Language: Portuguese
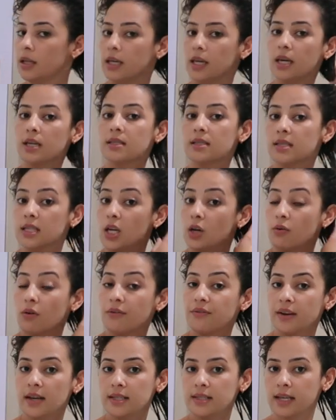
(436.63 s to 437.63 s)
E assim
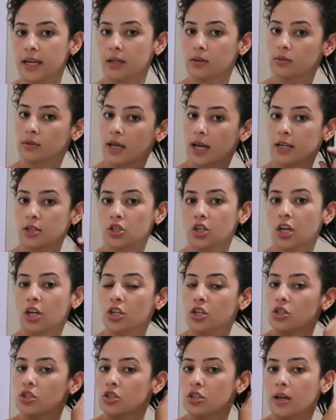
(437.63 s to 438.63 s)
eu vou fazendo, tá,
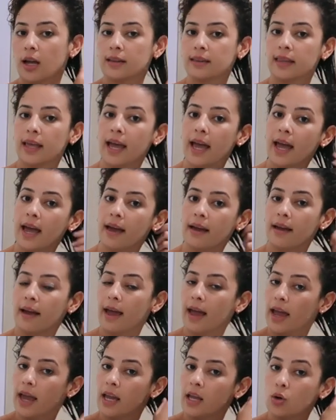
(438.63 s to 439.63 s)
gente? Até
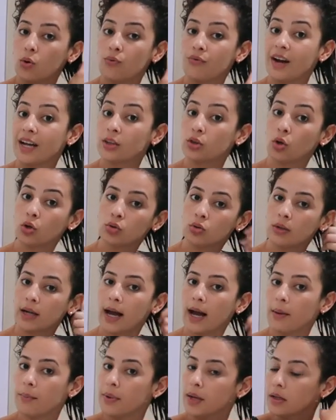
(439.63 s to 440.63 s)
é, enluvar todo o
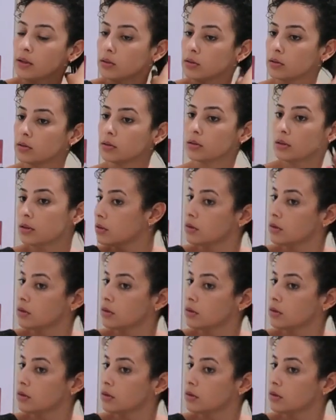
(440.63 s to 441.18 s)
cabelo.